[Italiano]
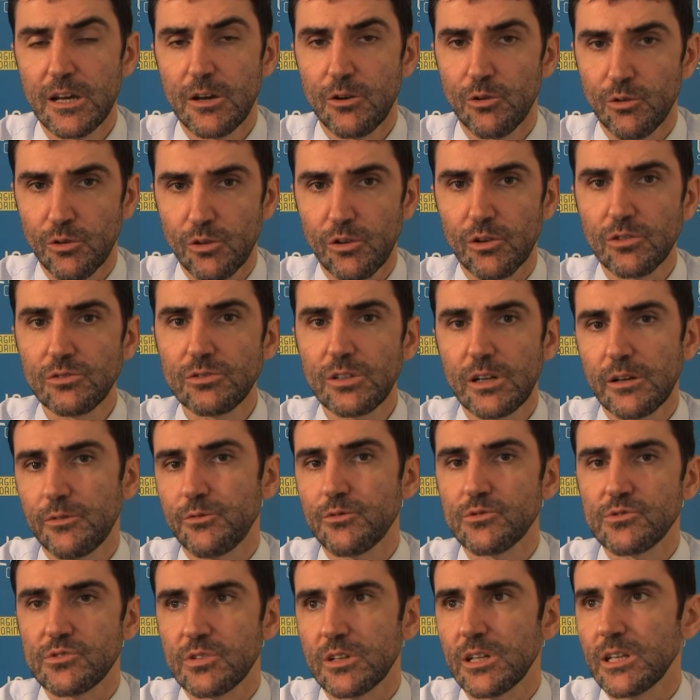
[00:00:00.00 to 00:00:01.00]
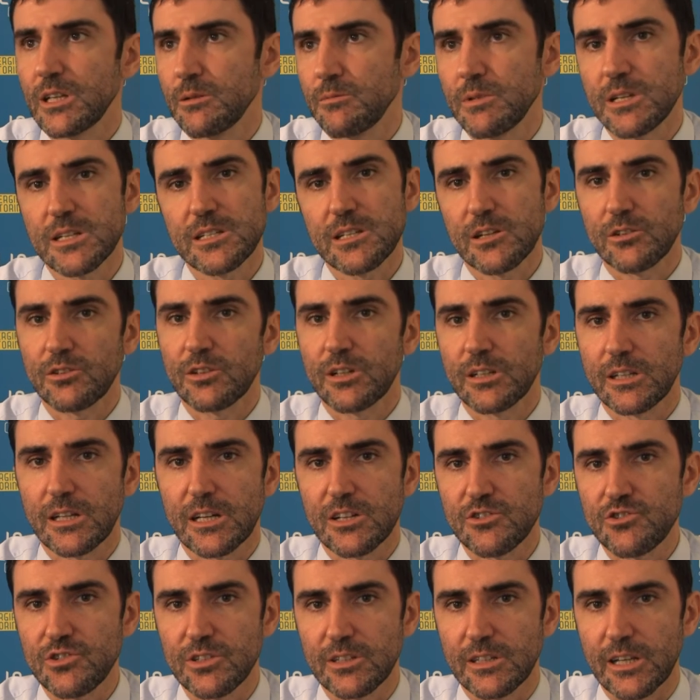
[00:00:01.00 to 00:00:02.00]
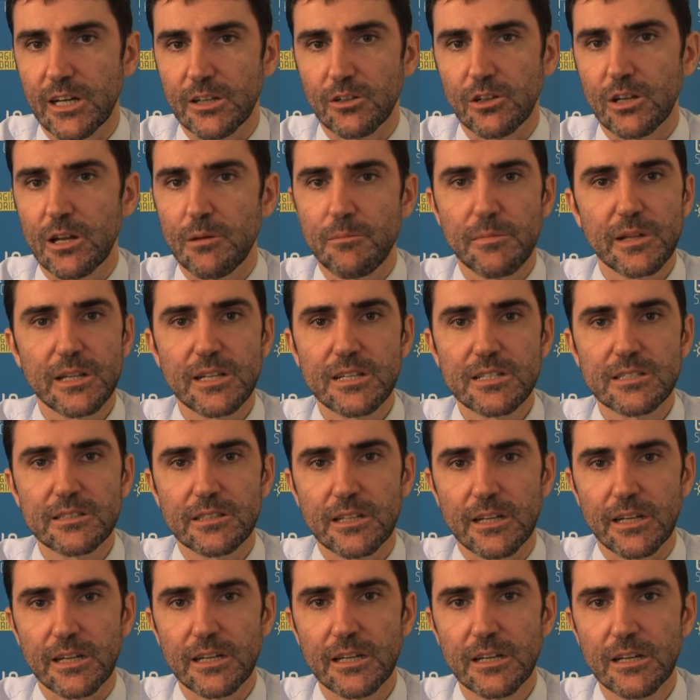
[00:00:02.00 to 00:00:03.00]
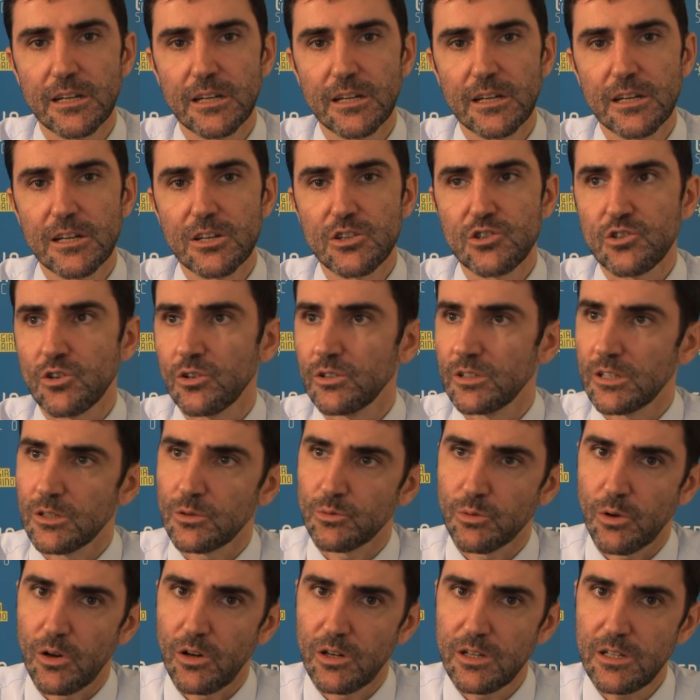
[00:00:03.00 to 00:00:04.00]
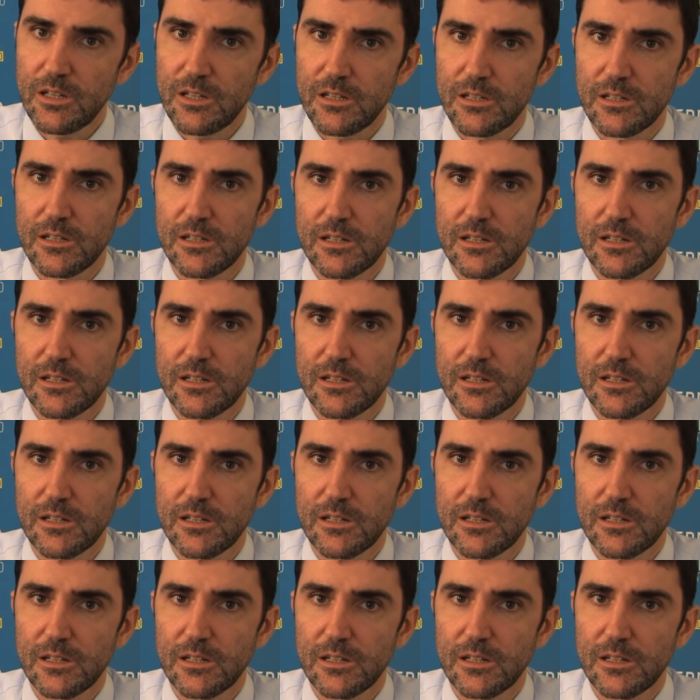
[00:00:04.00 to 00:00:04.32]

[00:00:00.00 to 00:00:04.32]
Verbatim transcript: Un conto è la funzione di amministratore della città, non amministri soldi tuoi